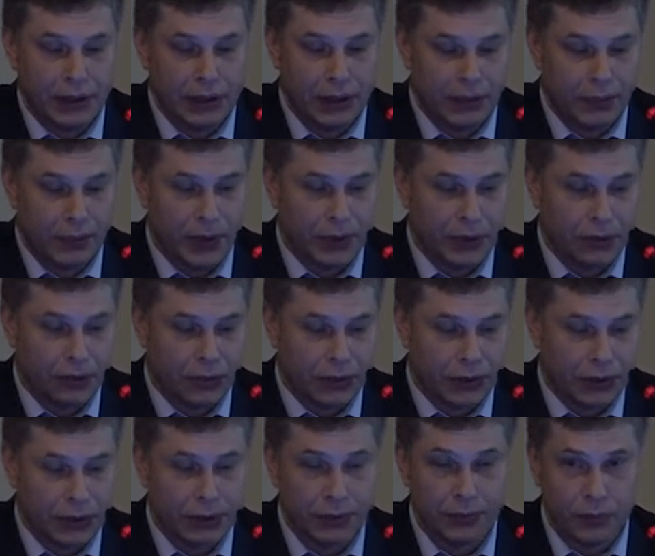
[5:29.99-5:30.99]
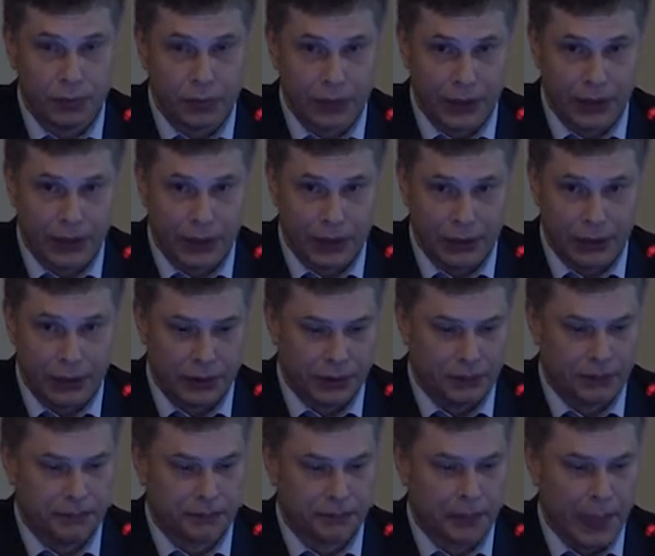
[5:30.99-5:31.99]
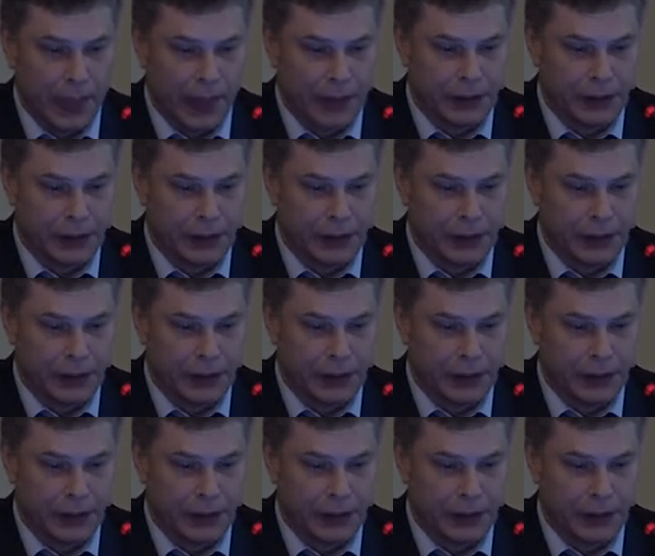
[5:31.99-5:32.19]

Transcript: не подходят под конкретный